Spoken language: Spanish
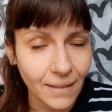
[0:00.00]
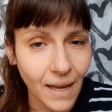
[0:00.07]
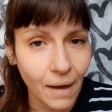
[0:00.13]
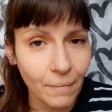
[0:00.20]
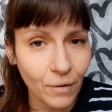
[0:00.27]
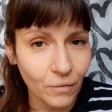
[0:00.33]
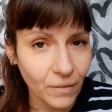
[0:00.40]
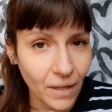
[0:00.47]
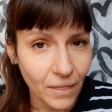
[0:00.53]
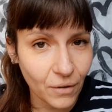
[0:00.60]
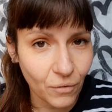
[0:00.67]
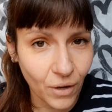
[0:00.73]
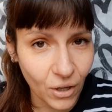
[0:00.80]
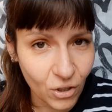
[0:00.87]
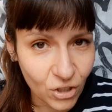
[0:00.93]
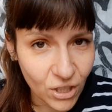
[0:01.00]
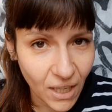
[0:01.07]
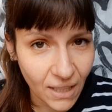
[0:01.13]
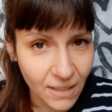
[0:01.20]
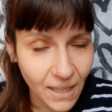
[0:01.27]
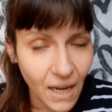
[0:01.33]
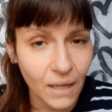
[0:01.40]
a ver, os voy a decir una
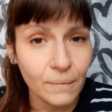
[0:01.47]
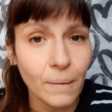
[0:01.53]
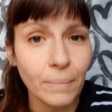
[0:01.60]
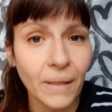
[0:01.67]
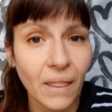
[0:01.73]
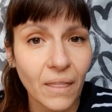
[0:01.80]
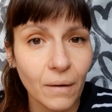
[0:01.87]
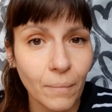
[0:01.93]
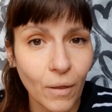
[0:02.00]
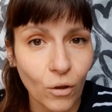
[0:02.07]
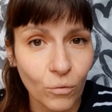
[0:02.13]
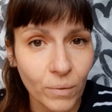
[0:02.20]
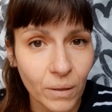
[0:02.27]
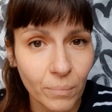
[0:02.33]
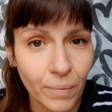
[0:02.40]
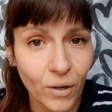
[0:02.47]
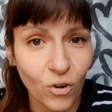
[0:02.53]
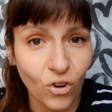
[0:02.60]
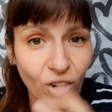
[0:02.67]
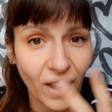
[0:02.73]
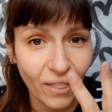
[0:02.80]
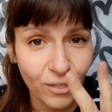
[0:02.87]
cosa, a mí me apetece irme a dormir, pero
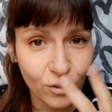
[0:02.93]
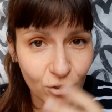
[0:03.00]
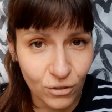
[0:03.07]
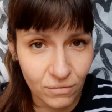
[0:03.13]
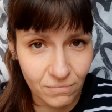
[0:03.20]
con las dos.